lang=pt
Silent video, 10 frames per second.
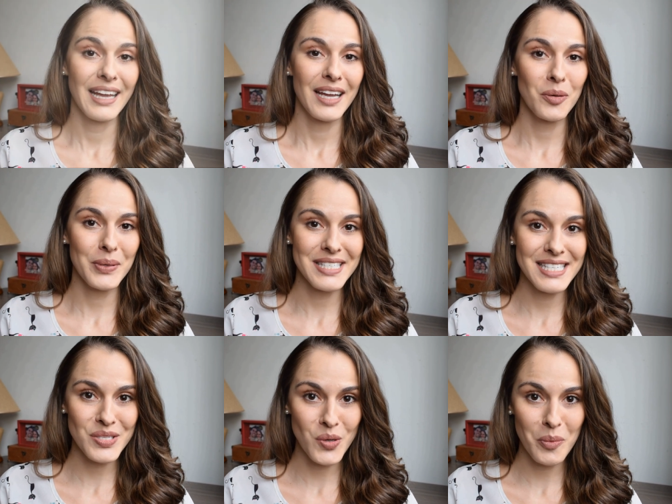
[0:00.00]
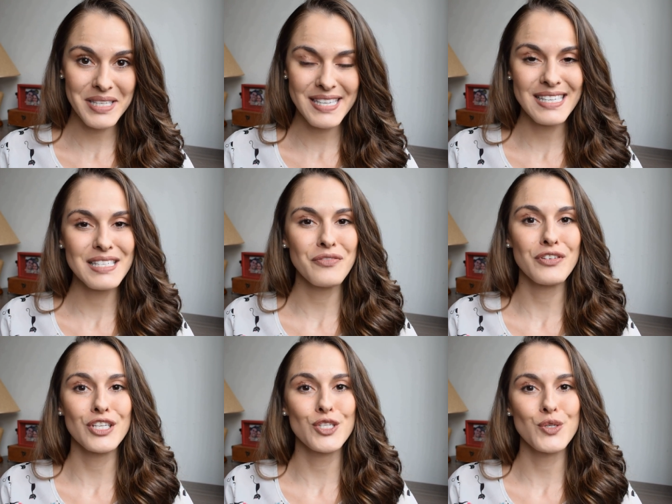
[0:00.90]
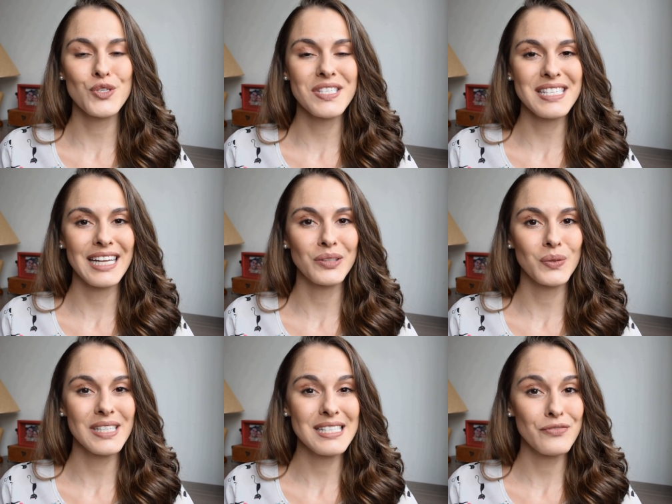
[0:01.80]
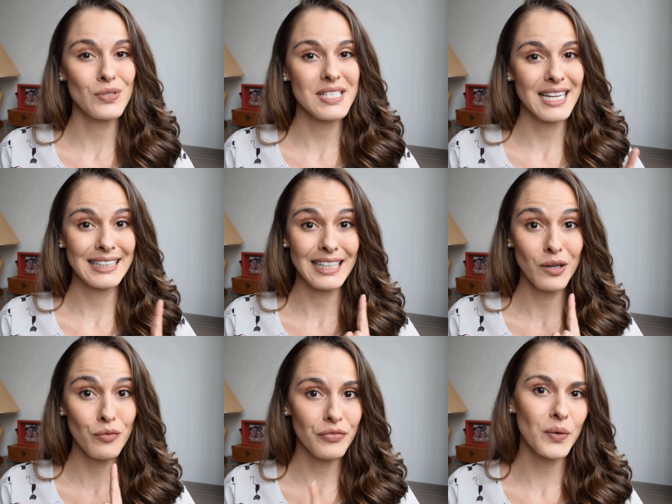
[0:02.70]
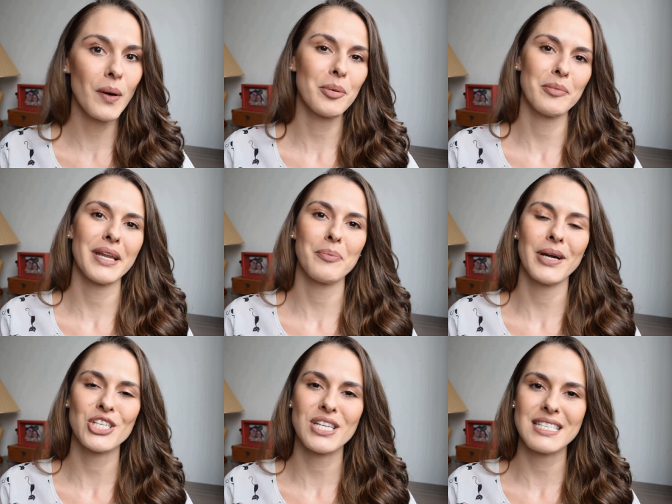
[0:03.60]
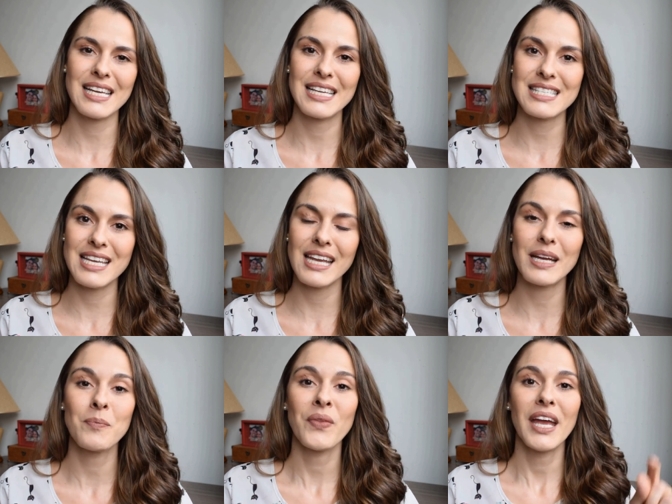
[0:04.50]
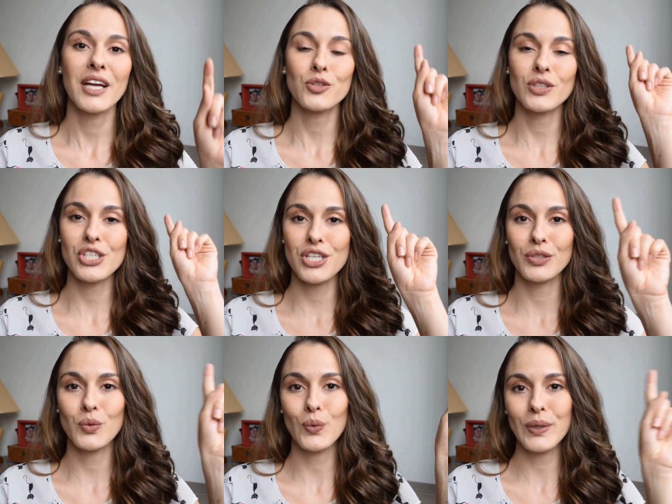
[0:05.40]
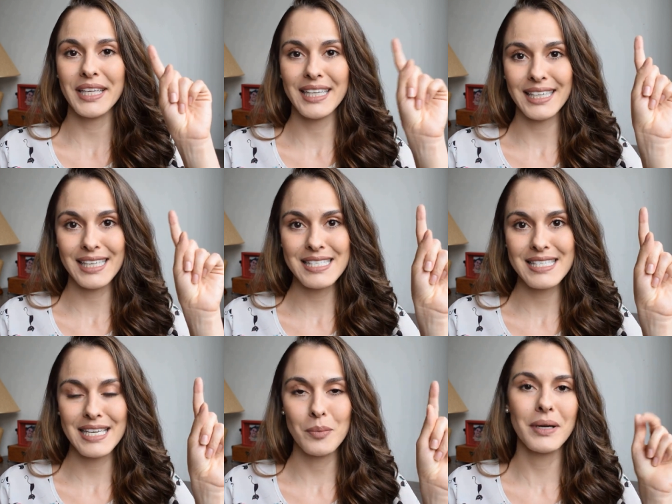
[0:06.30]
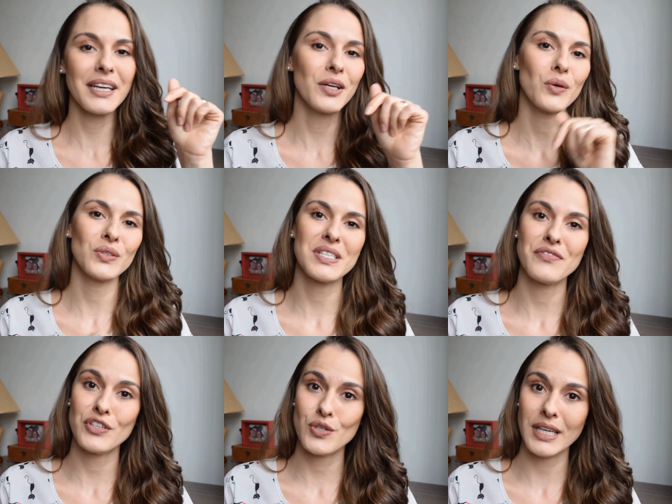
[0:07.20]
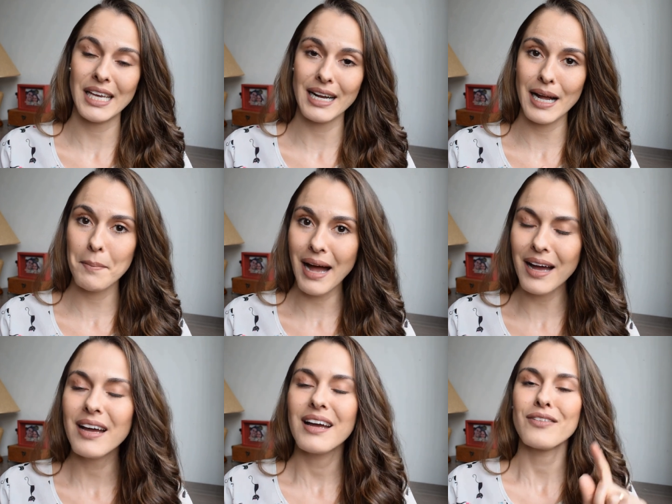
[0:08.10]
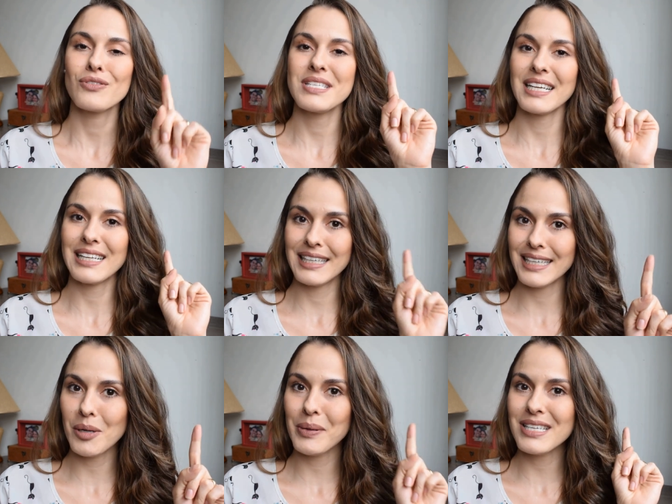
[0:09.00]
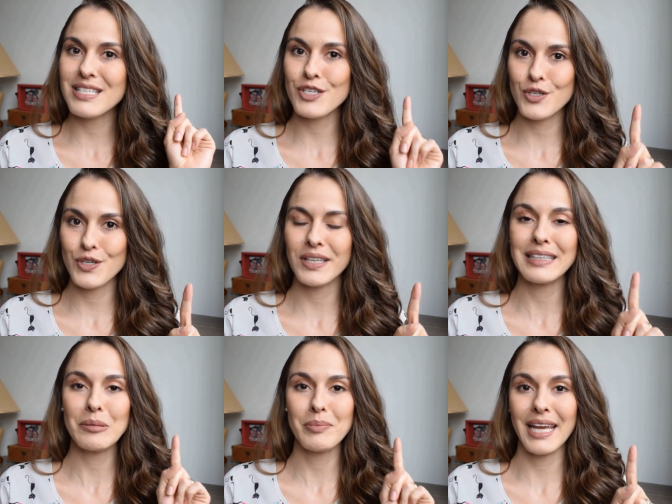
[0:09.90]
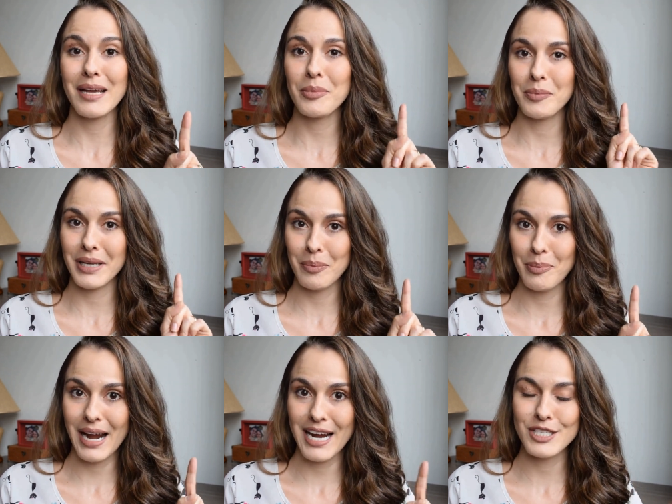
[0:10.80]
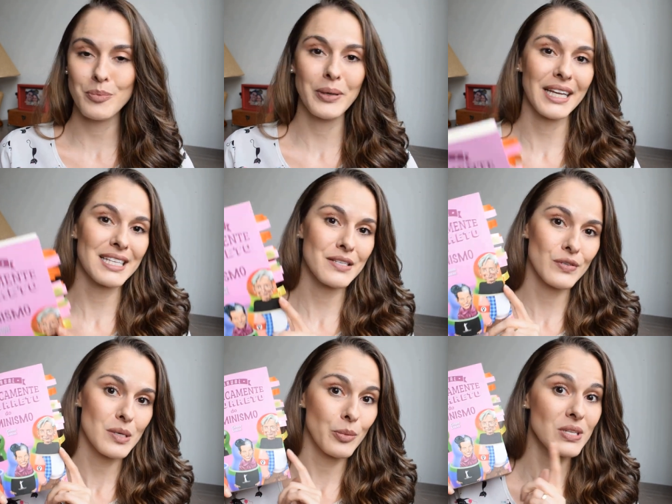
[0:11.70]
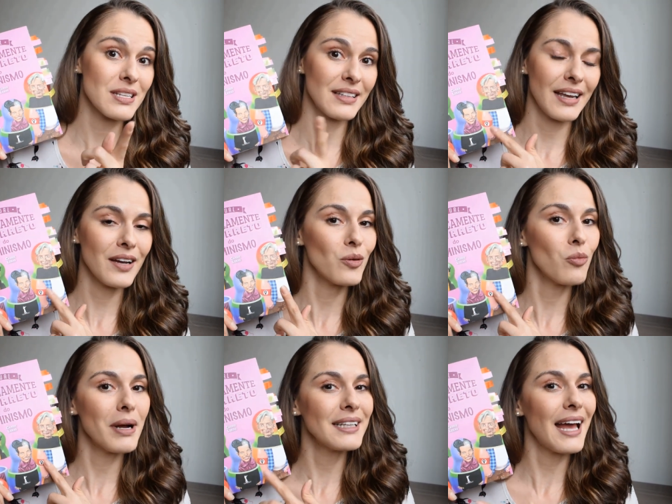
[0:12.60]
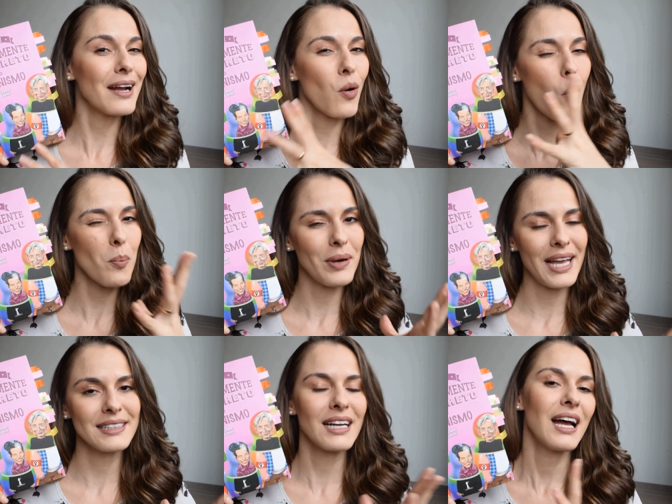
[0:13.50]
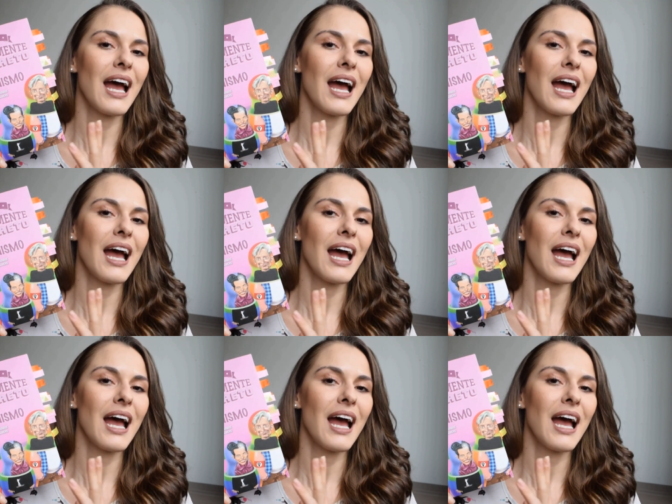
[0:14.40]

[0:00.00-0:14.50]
Eu preciso começar esse vídeo dizendo que se você ainda não viu a primeira parte dessa resenha, eu tô deixando o link aqui em cima e quando esse vídeo aqui acabar, você clica para assistir também a primeira parte para que assim você possa ter uma ideia completa